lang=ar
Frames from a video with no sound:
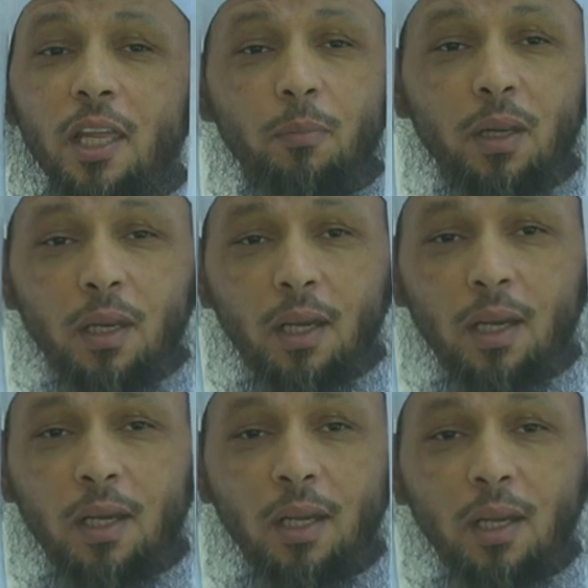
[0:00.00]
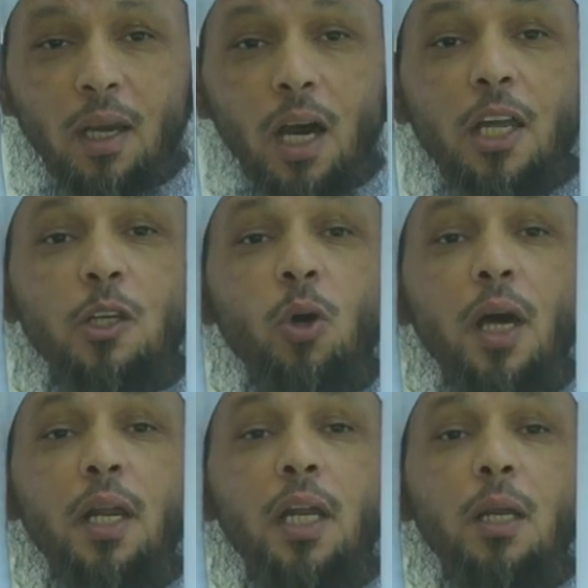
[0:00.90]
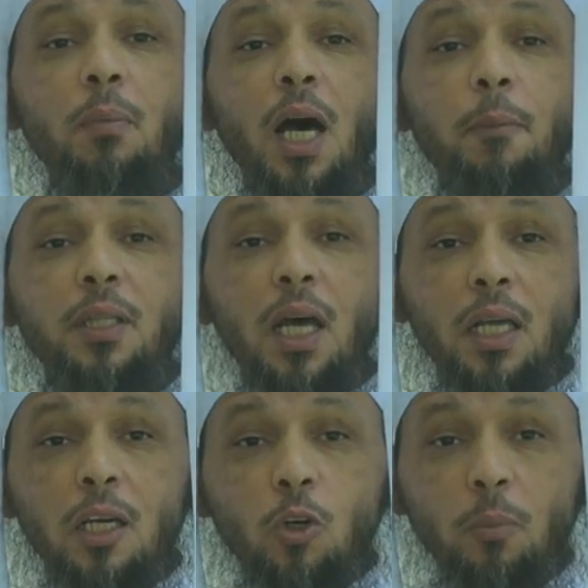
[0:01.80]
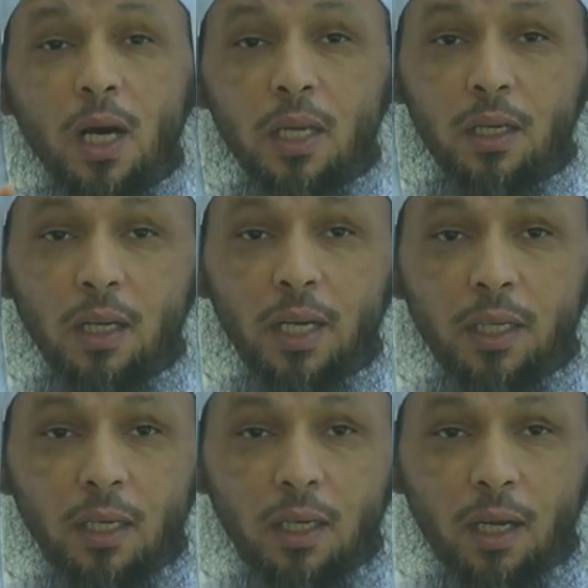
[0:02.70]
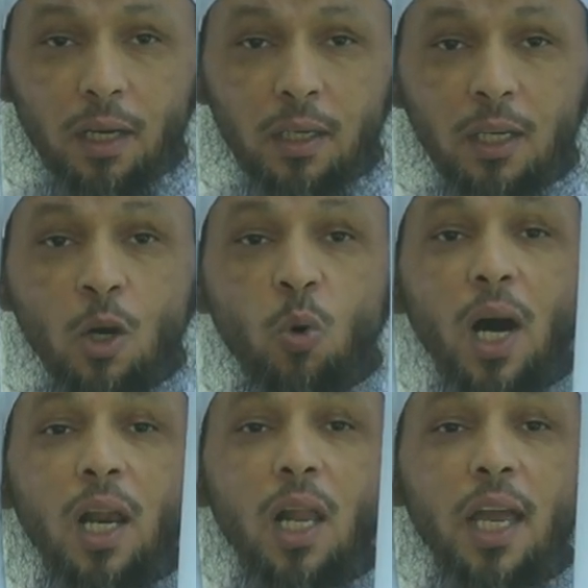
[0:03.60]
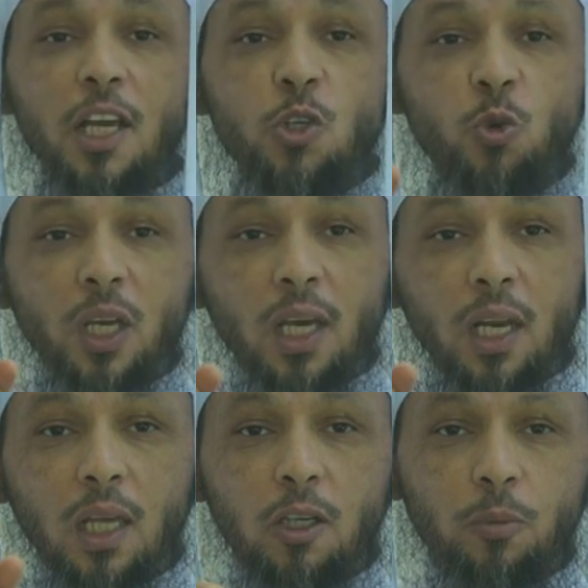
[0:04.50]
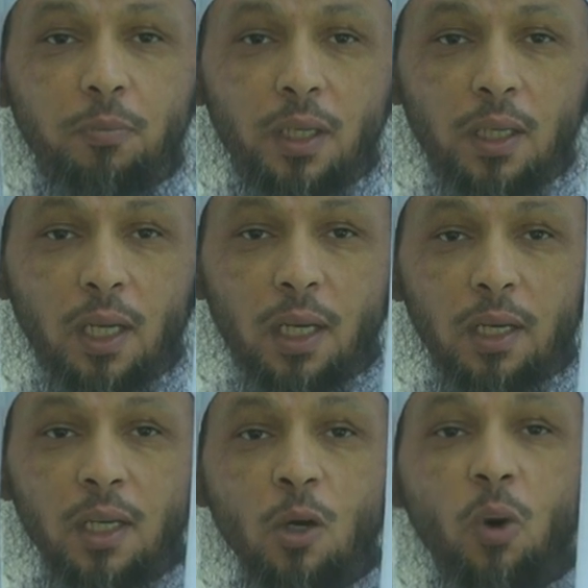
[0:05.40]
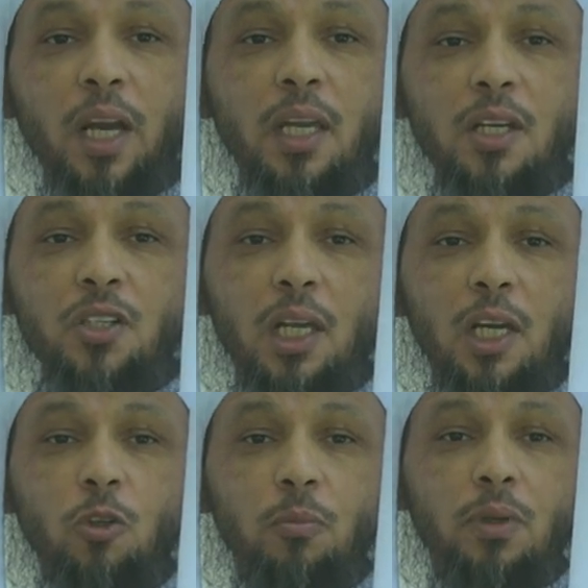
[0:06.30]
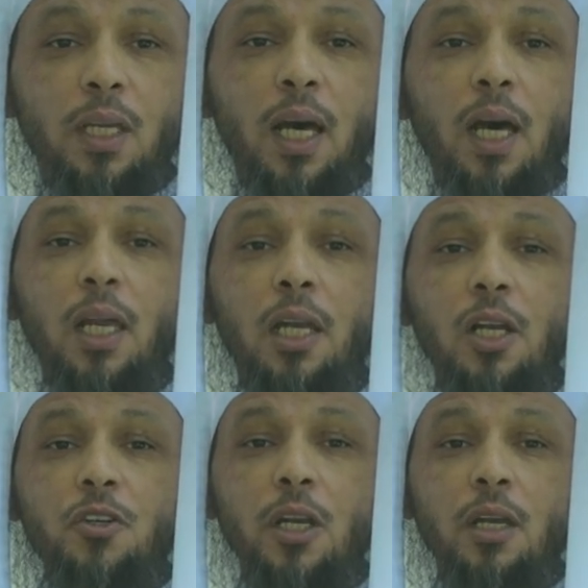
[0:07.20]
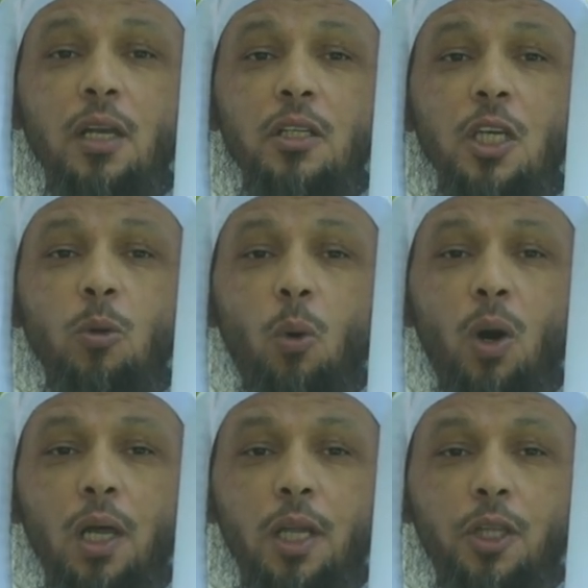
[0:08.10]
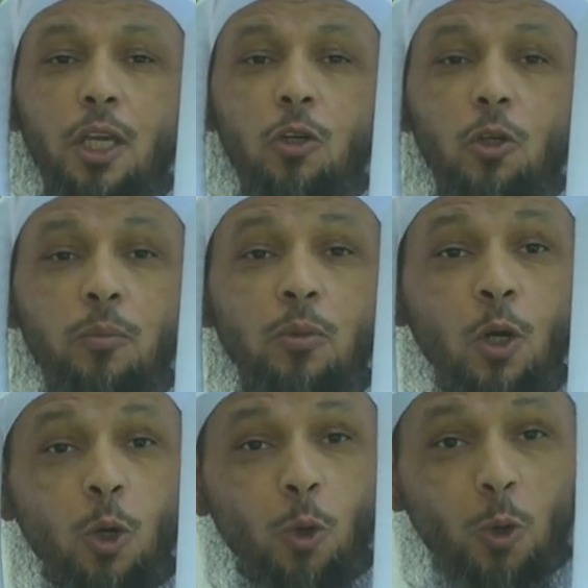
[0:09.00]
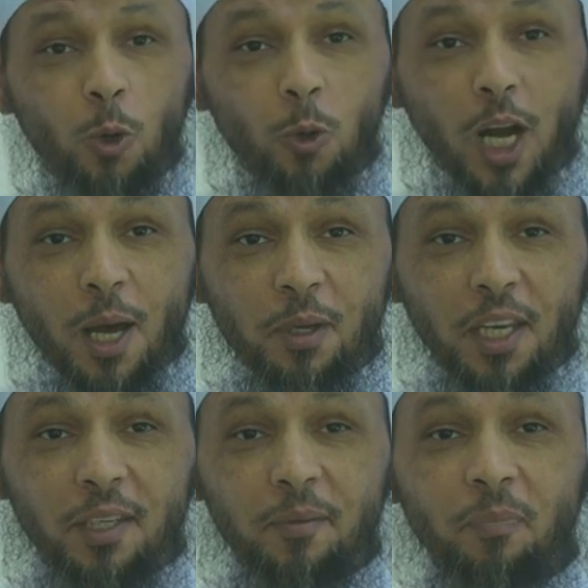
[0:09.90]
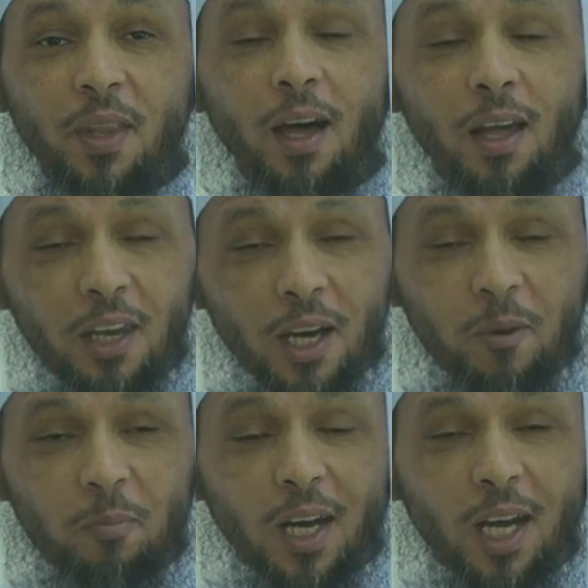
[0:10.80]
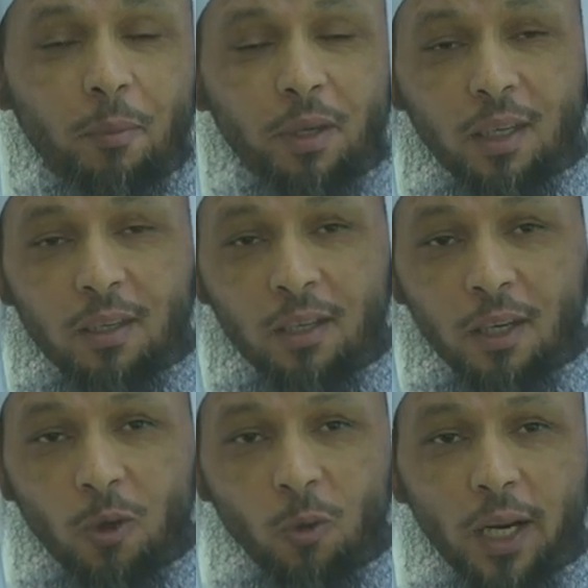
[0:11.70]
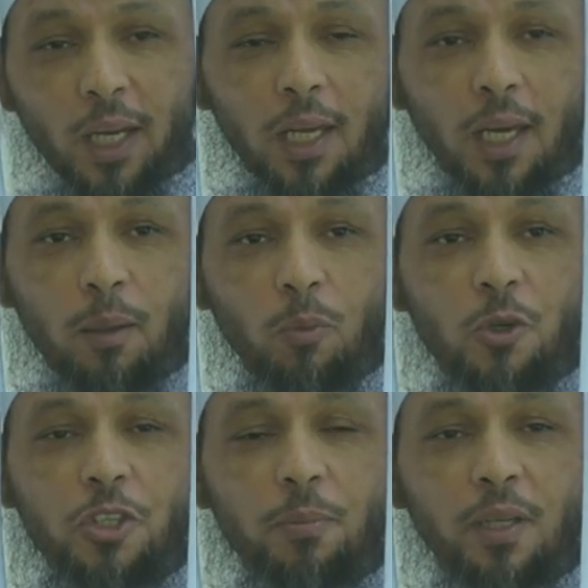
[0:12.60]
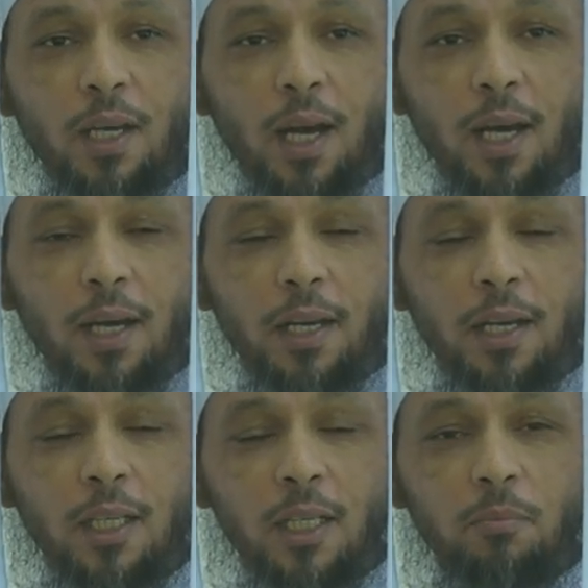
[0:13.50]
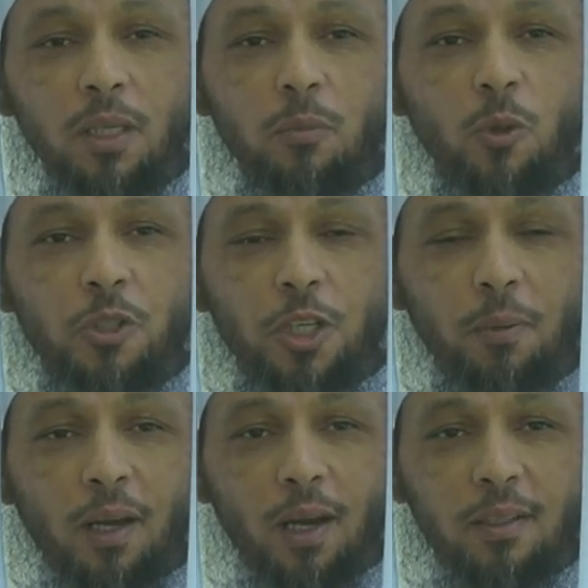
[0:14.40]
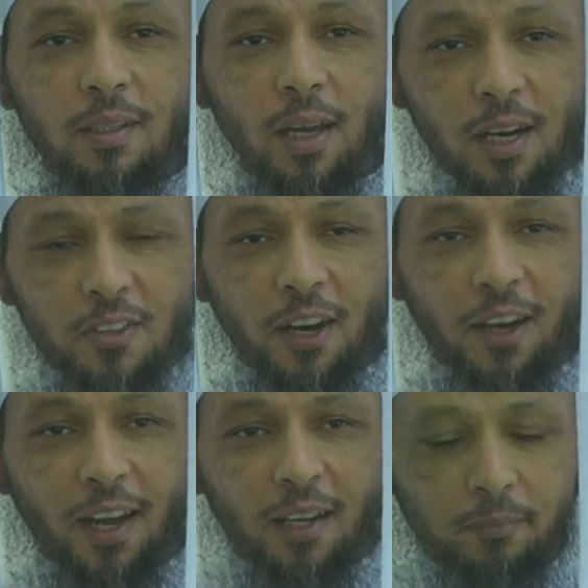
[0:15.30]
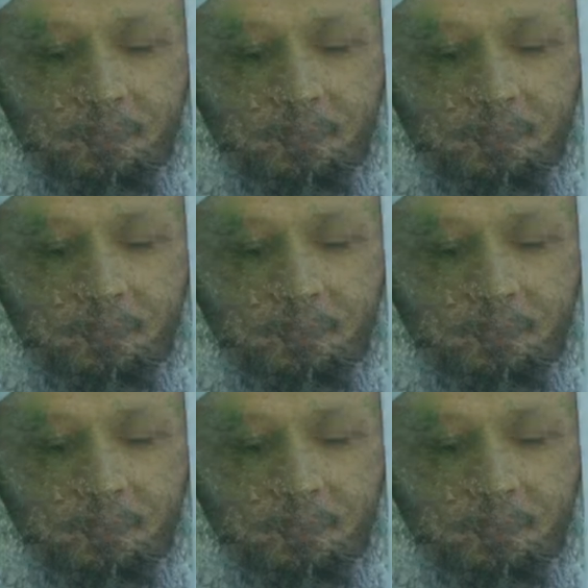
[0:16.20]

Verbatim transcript: ذي المنه ان يحرم ابدانكم عن عن النار والا يشوي خلقكم بالنار وان يجعلكم من اهل الجنه ووالديكم قولوا امين اللهم امين والى موجب اخر من موجبات الجنه